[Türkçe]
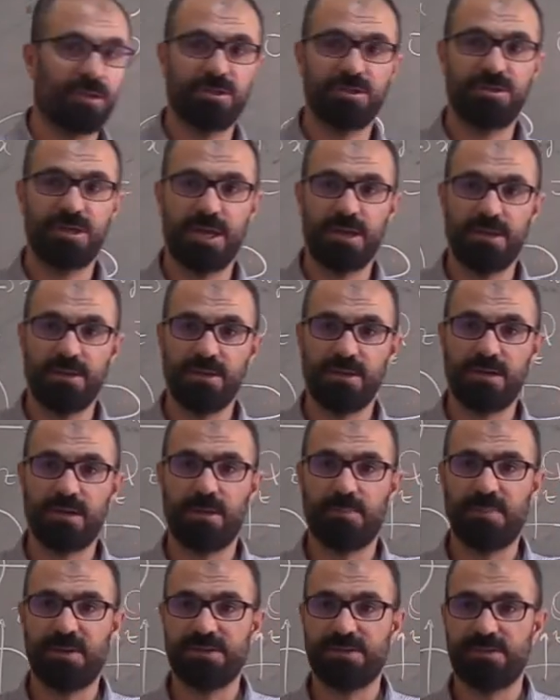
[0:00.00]
şeyini
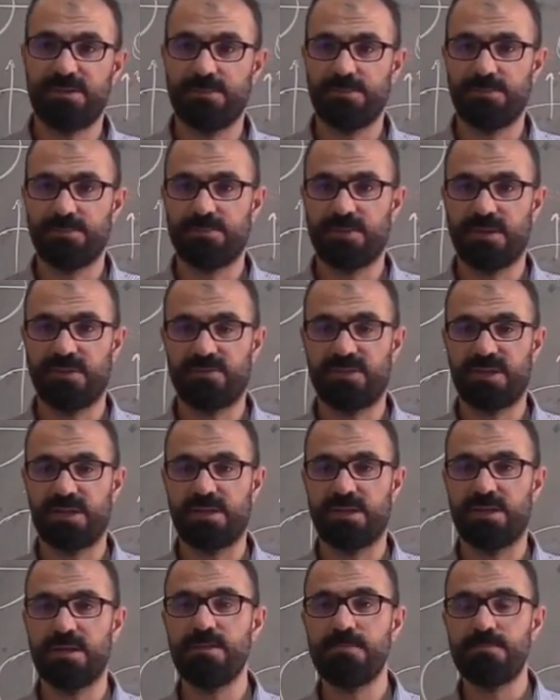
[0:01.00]
kapattım
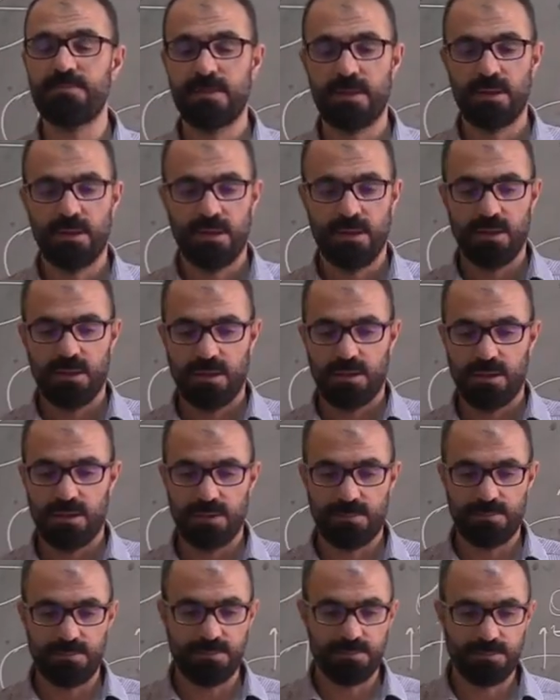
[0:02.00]
defterini. Ee,
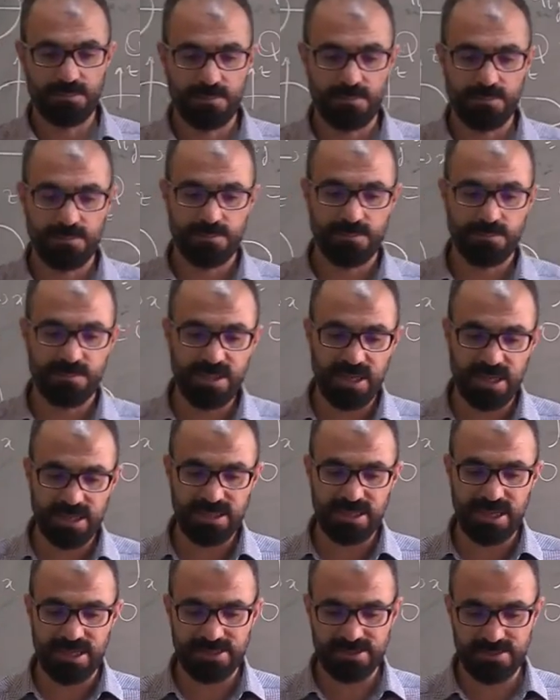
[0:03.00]
bir dahaki
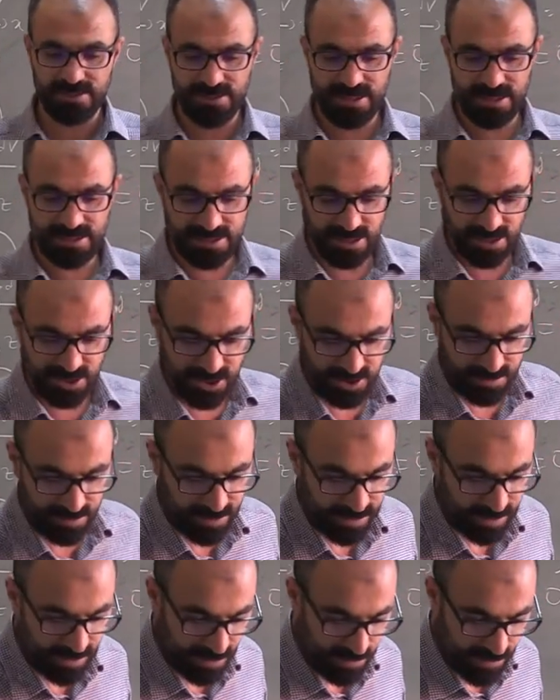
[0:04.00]
dersimizde
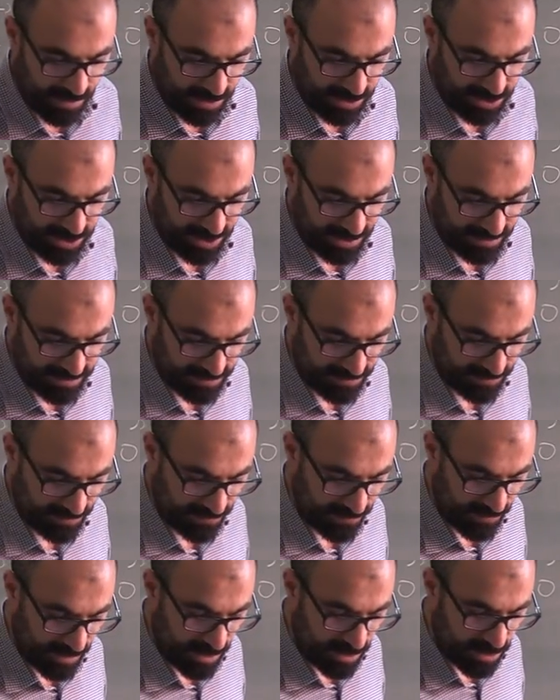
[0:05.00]
saçılmalara bakacağız.
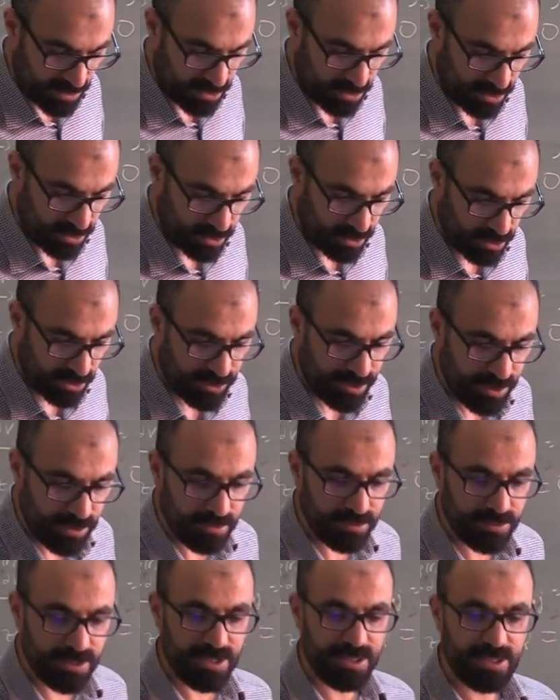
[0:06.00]
Çünkü
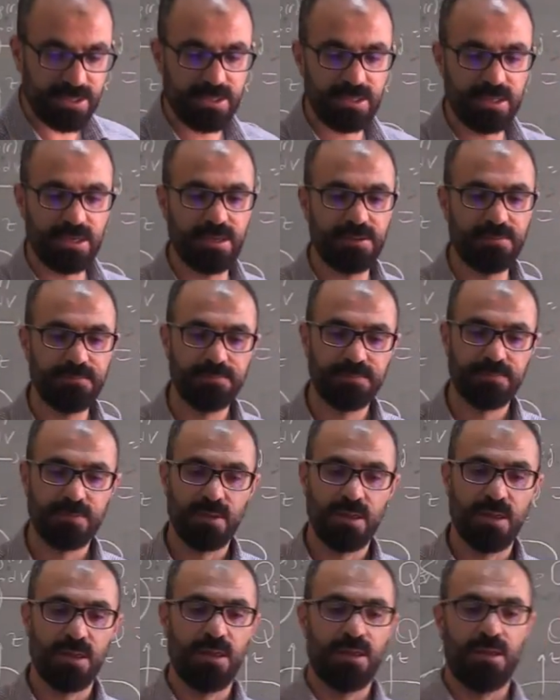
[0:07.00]
döteronla ilgili
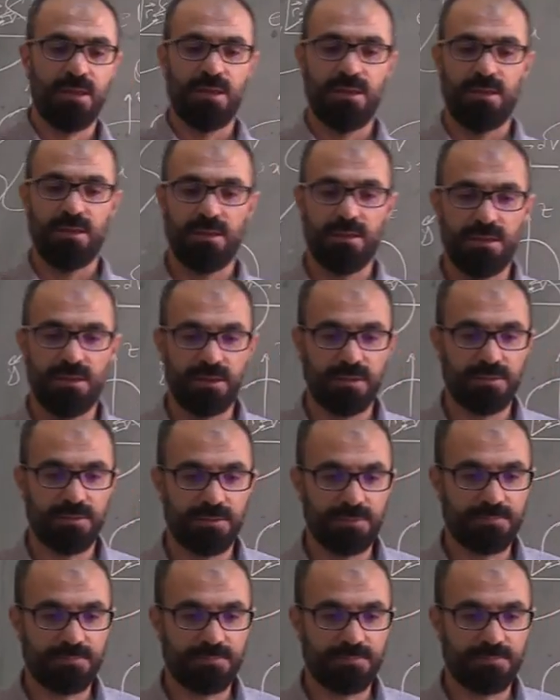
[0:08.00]
e,